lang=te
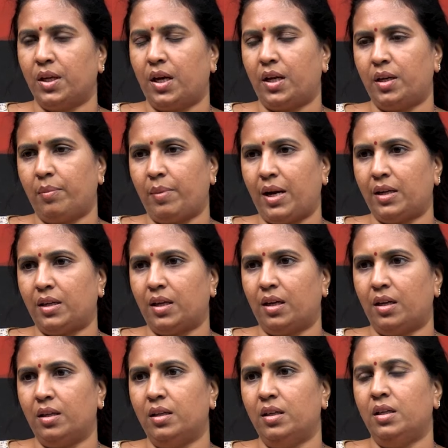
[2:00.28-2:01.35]
అనే మాట
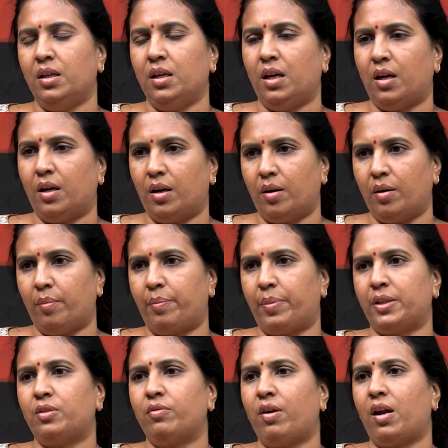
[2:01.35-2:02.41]

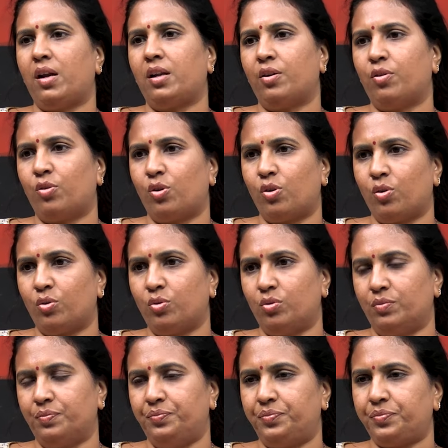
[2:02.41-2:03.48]
ప్రతి వాళ్ళ నోట్లోనూ
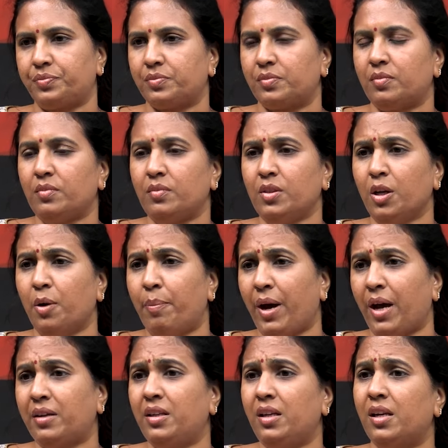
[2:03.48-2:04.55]

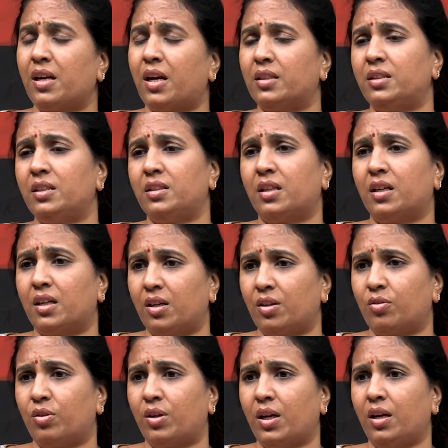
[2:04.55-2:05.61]
పార్టీలకు అతీతంగా
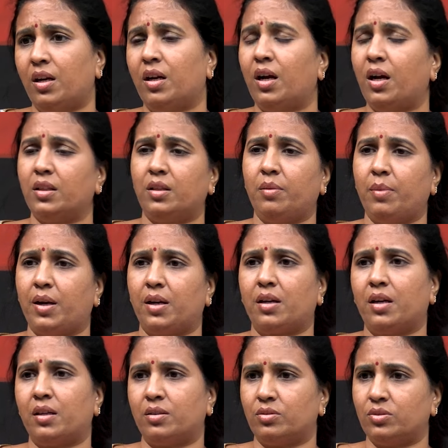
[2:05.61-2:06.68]
కూడా అదే
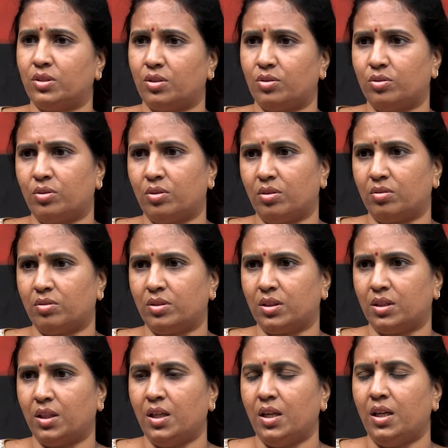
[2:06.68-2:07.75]
మాట్లాడటం జరుగుతూ ఉంది
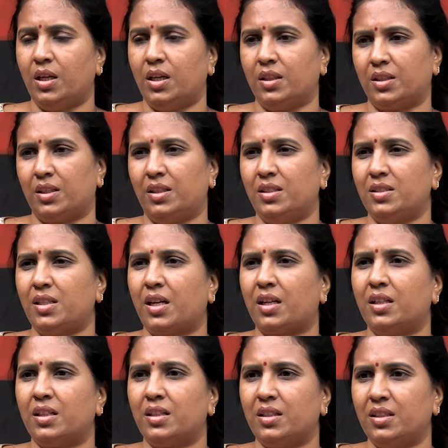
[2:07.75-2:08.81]
ఎందుకంటే
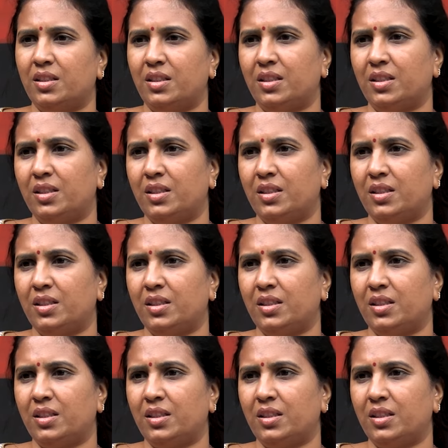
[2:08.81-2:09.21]
జగన్ రెడ్డి